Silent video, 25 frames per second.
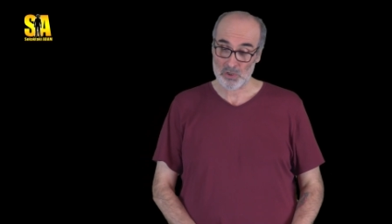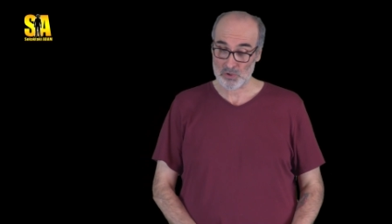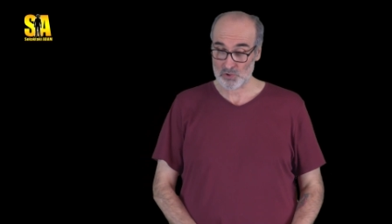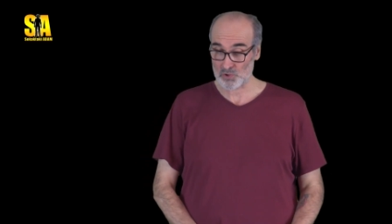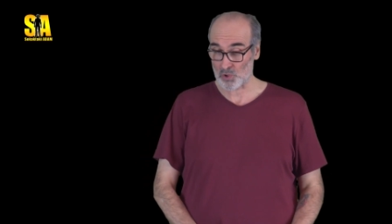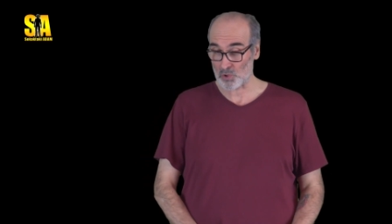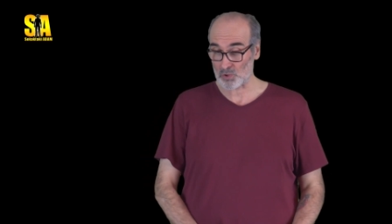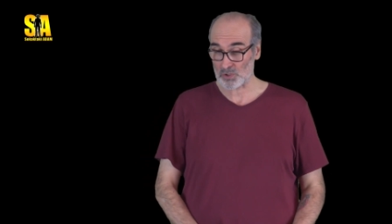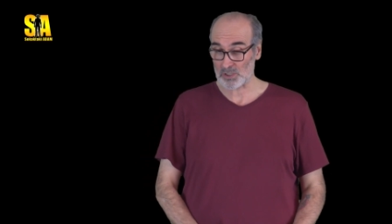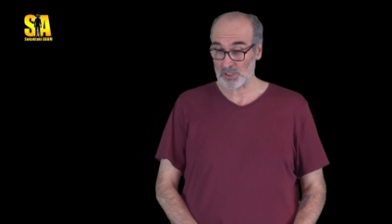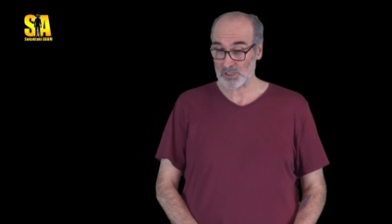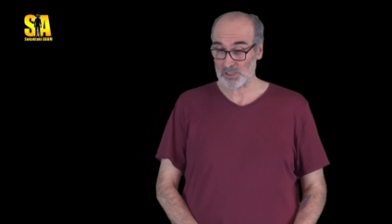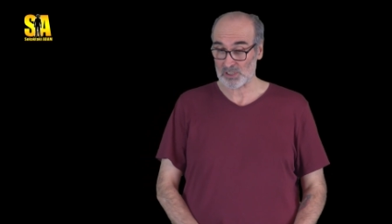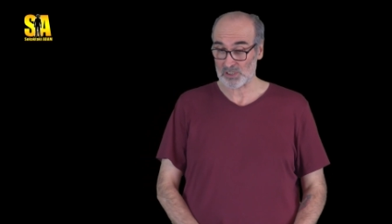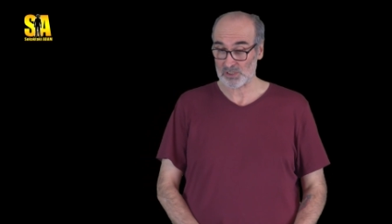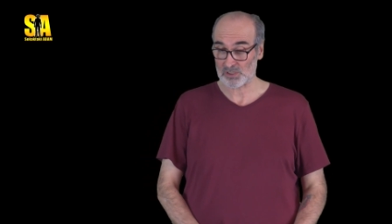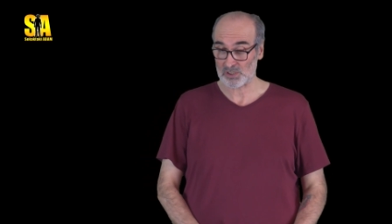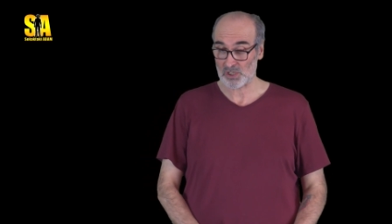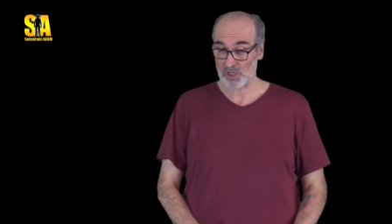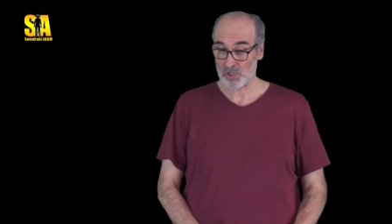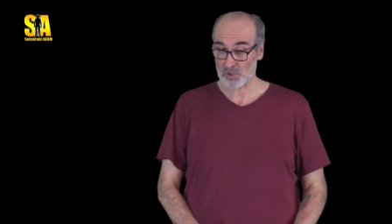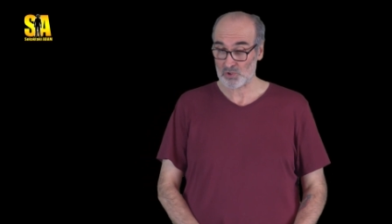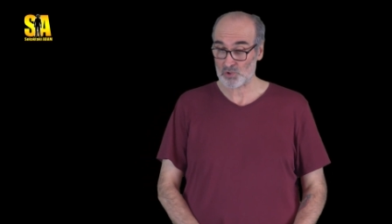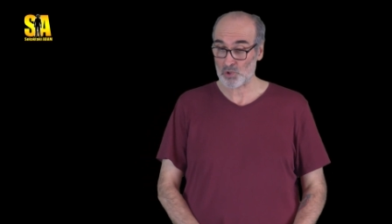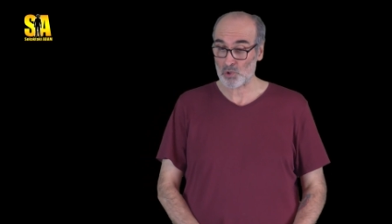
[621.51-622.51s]
Çok
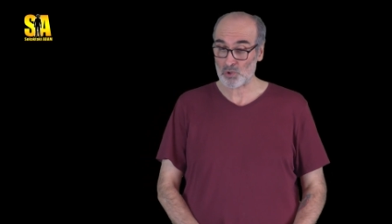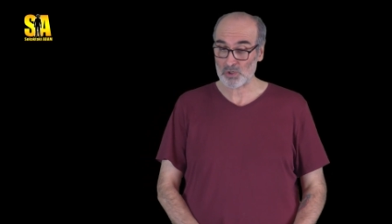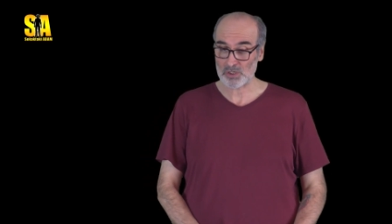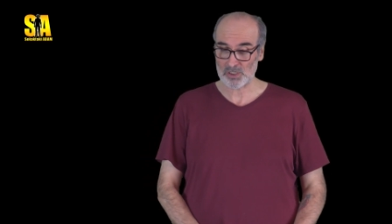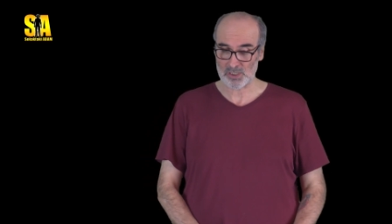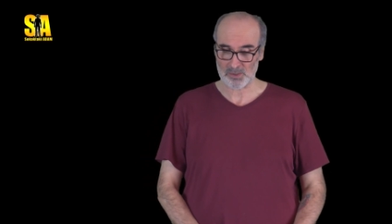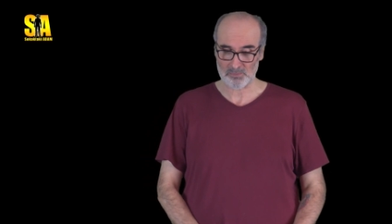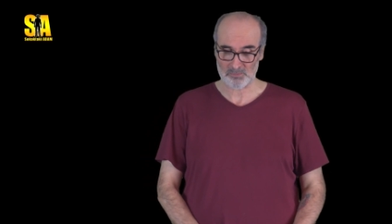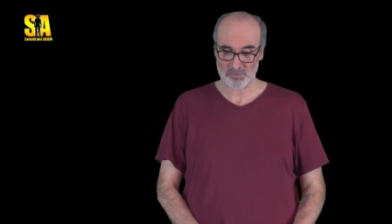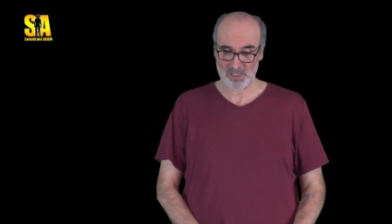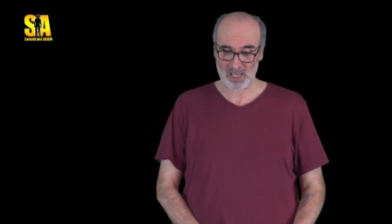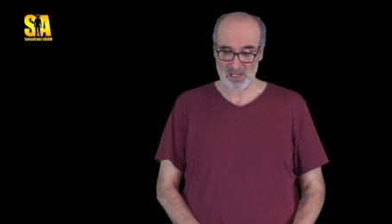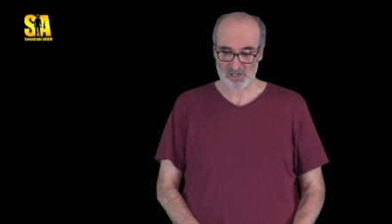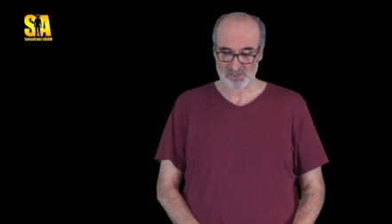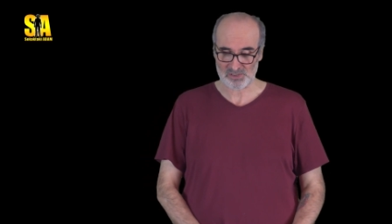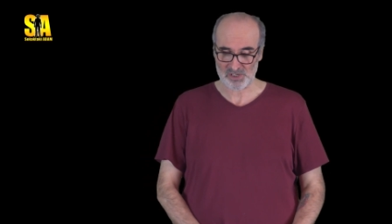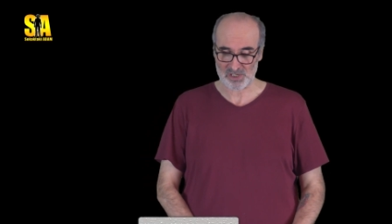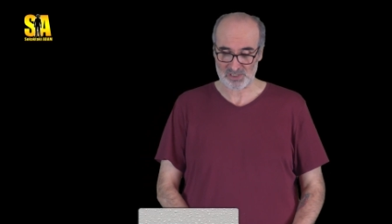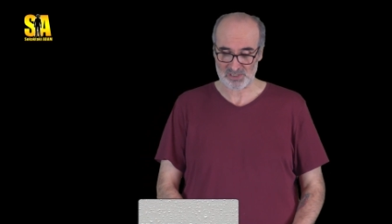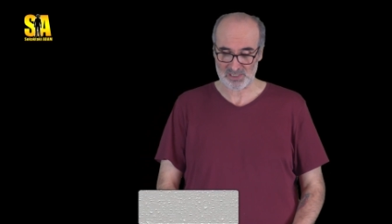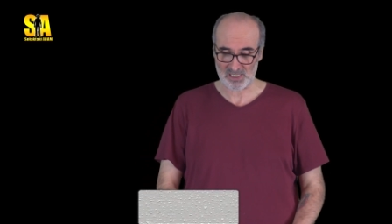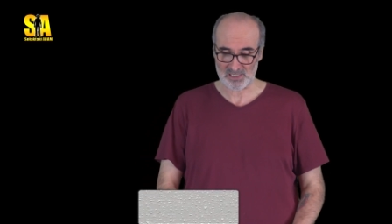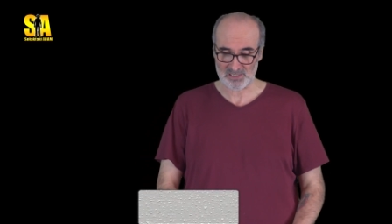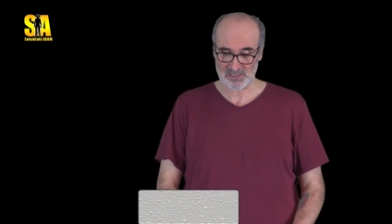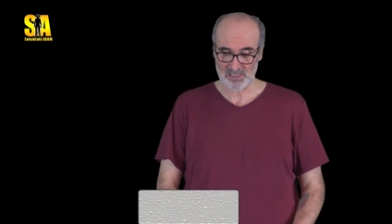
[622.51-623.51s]
ilginç, çok garip
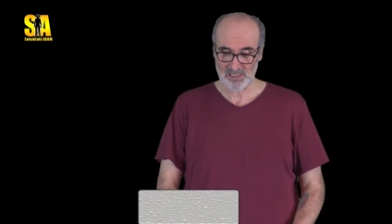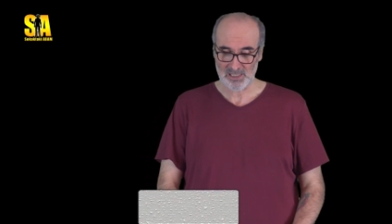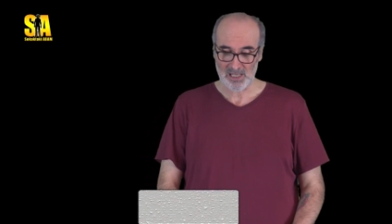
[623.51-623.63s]
gerçekten.